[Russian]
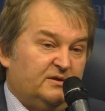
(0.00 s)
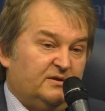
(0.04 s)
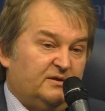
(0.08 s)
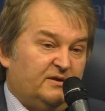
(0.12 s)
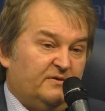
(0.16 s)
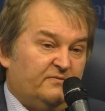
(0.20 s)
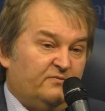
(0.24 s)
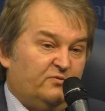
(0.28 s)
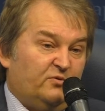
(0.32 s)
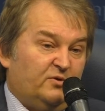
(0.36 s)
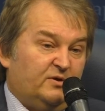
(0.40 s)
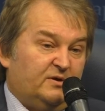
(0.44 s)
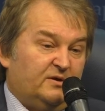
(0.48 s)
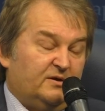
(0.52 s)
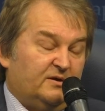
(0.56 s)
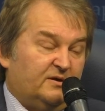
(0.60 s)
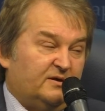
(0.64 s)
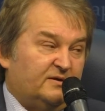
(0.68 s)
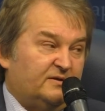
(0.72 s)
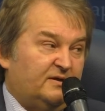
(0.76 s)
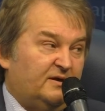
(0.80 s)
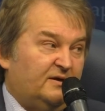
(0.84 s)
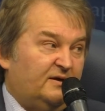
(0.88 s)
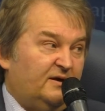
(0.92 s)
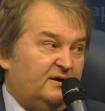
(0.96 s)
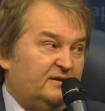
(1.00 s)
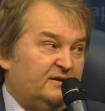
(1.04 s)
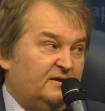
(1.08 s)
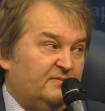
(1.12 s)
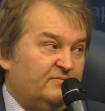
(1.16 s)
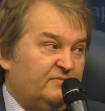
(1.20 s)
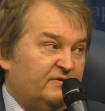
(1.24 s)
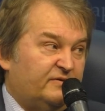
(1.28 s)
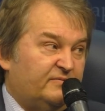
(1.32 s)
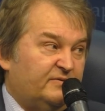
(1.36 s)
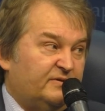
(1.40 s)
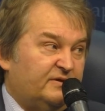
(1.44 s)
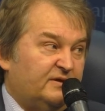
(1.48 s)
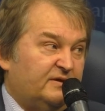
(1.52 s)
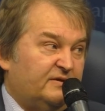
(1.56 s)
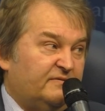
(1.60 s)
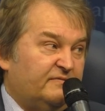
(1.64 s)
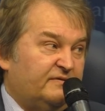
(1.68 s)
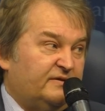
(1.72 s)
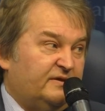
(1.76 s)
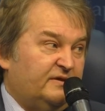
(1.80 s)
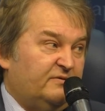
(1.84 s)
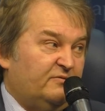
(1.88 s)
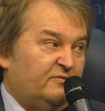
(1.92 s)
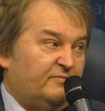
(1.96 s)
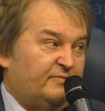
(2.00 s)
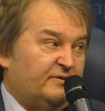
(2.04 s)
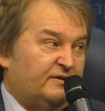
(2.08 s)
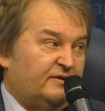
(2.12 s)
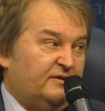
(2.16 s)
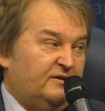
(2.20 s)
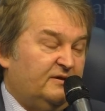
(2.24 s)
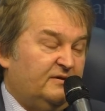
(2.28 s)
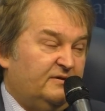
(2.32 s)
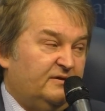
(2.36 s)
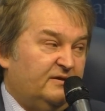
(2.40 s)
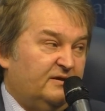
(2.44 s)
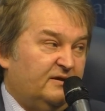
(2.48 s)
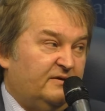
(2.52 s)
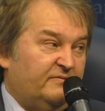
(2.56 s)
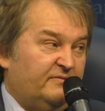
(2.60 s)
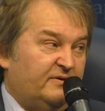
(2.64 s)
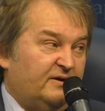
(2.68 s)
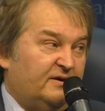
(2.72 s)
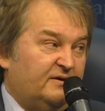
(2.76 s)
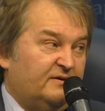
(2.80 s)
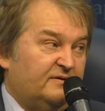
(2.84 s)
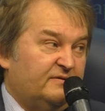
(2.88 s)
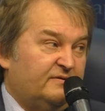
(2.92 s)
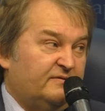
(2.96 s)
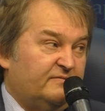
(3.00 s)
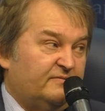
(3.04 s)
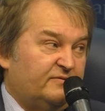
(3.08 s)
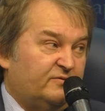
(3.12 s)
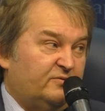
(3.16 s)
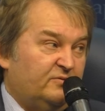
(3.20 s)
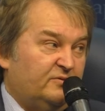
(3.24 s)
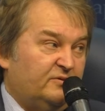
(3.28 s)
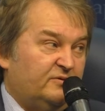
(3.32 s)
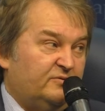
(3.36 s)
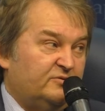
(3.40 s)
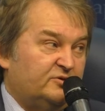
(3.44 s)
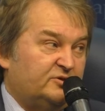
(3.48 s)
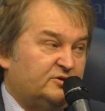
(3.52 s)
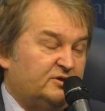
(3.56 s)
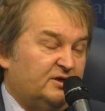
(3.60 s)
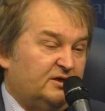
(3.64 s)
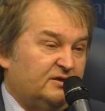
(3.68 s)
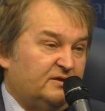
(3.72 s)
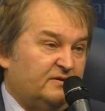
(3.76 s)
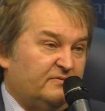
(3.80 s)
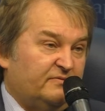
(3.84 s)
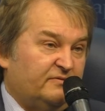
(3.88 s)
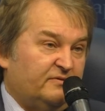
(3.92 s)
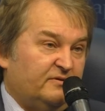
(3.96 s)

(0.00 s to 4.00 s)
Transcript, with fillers: довольны Адаганом, несмотря на все его последние авиансы в сторону Штатов.